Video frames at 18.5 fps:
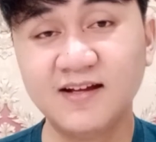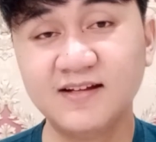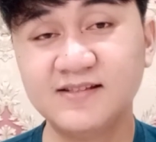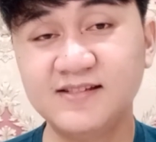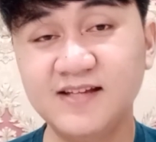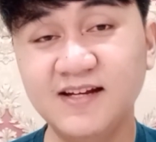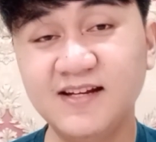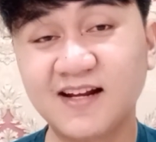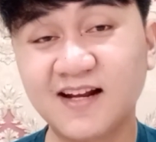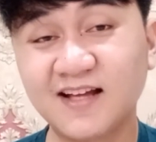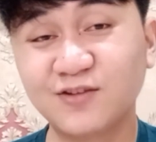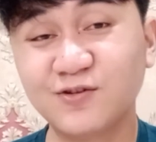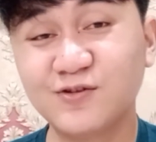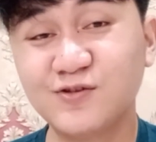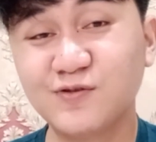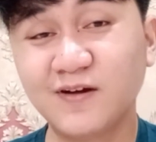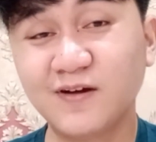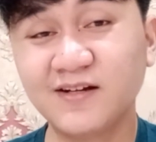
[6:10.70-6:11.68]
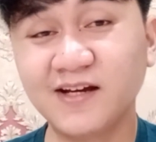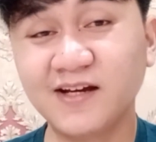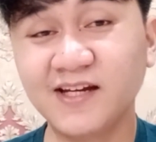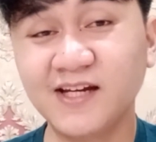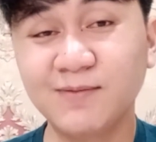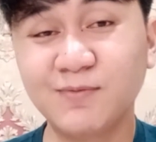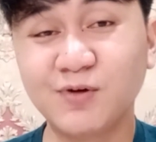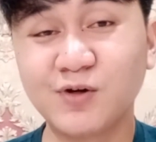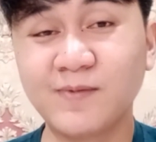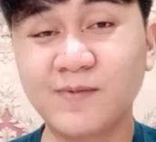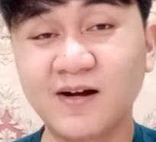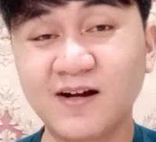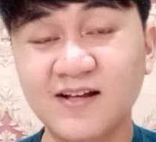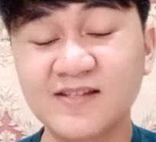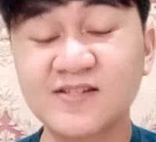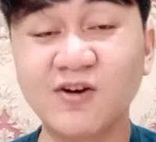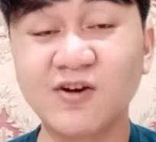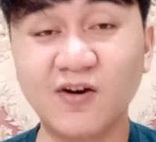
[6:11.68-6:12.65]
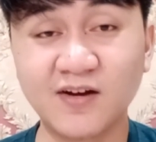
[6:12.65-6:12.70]
Jadi Ratu Juana ini
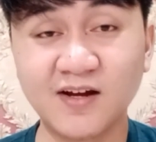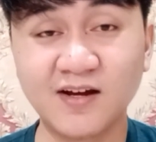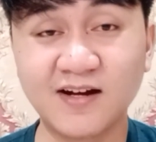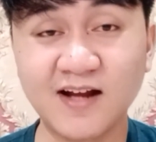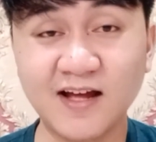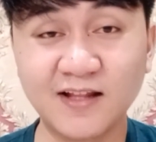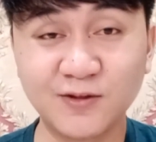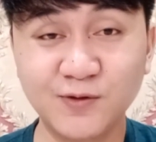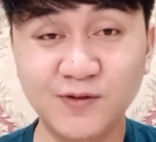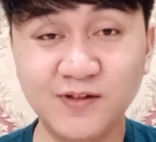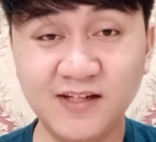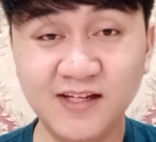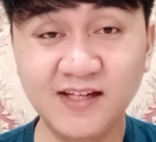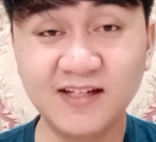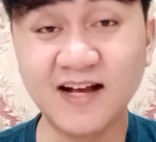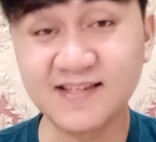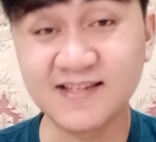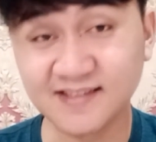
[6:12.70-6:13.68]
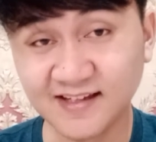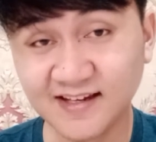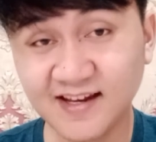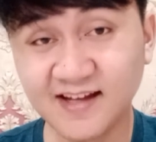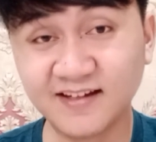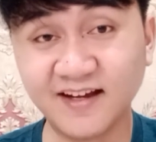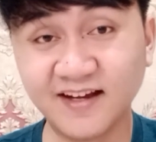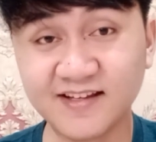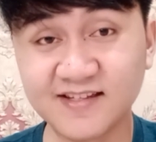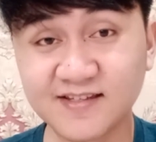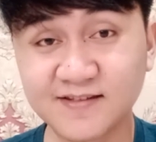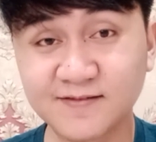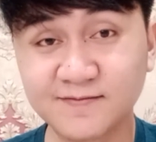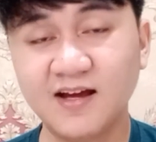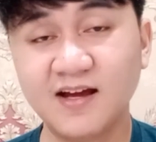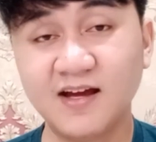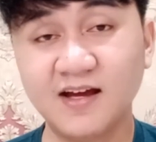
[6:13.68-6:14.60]
merupakan seorang ratu di Castilla, guys.